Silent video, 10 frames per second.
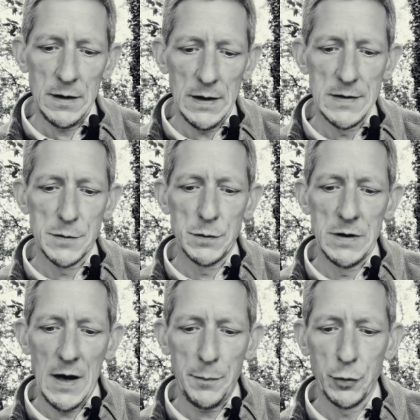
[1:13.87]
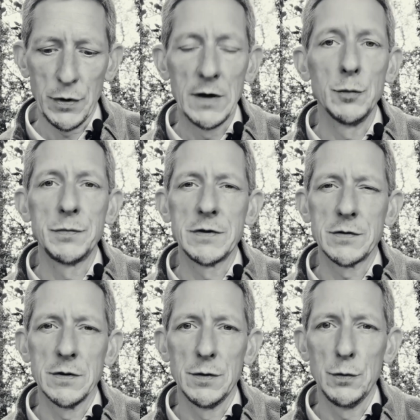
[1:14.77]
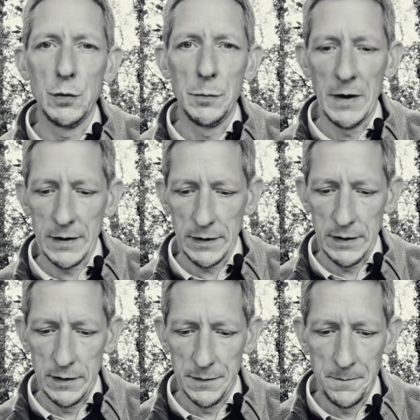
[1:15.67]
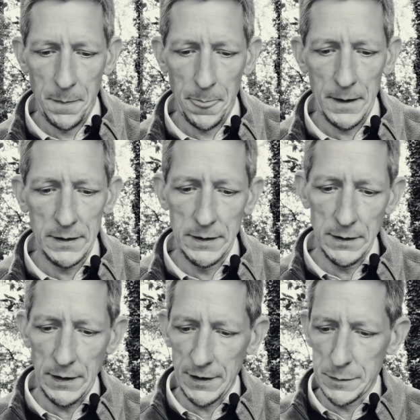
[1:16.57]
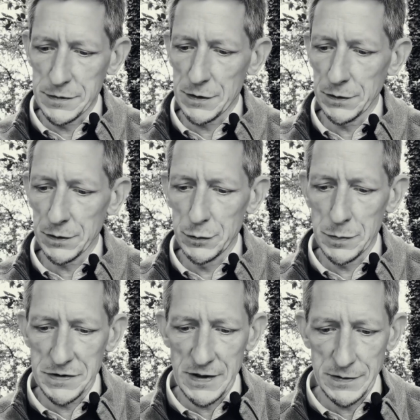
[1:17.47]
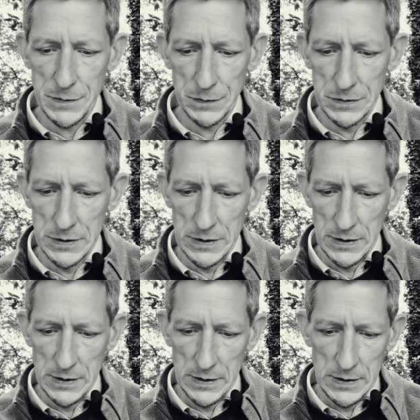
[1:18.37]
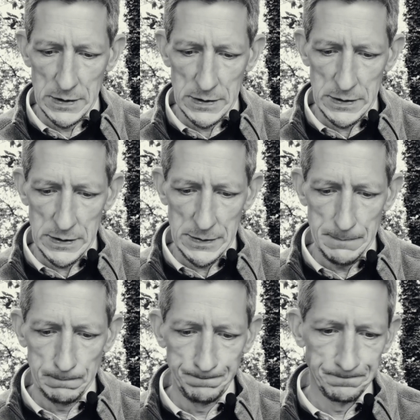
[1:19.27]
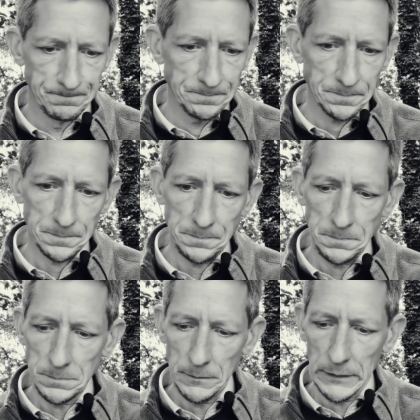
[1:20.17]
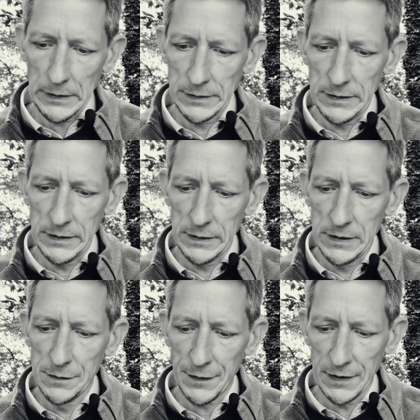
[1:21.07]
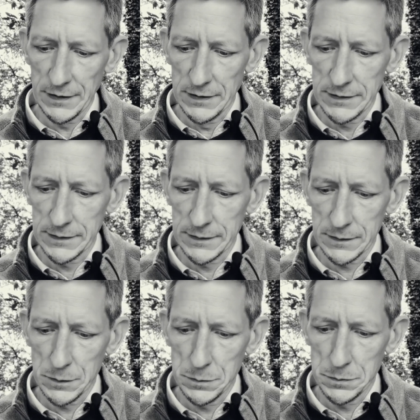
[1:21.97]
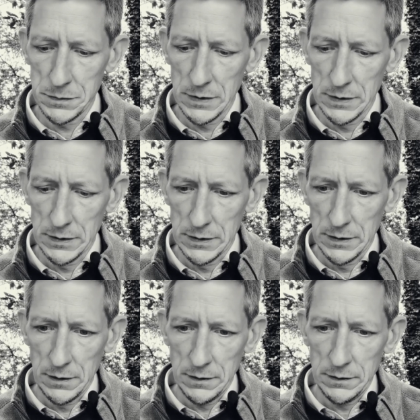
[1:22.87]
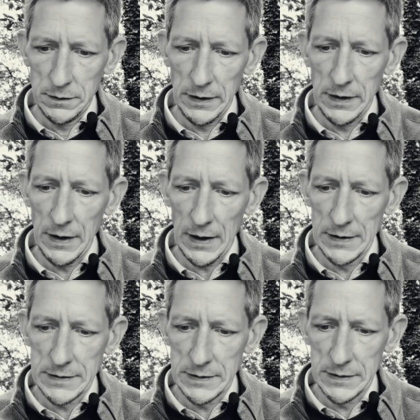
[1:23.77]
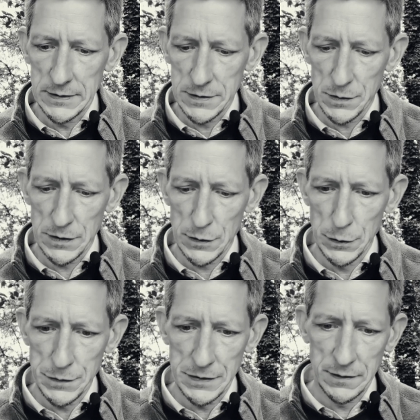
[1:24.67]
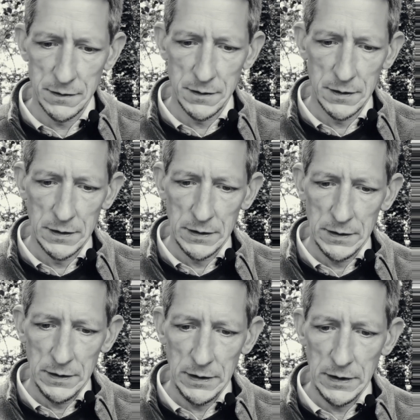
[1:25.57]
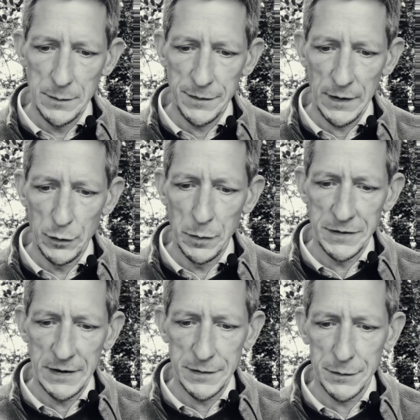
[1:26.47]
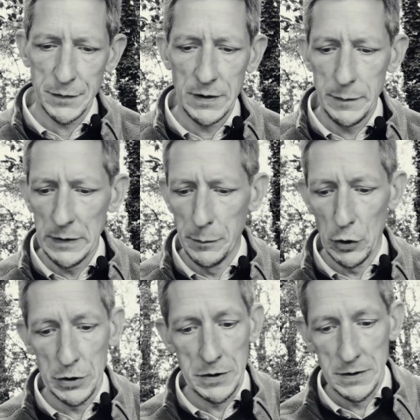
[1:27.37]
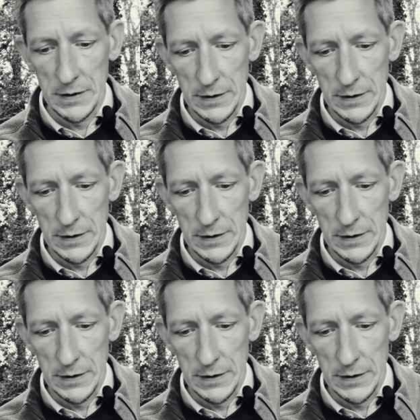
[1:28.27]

Also die apokalyptische Ölbergrede, hier in einer besonderen Übersetzung, ähm, die hilfreich ist, um die Inhalte zu entschlüsseln. In dem Fall übersetzt von Emil Bock.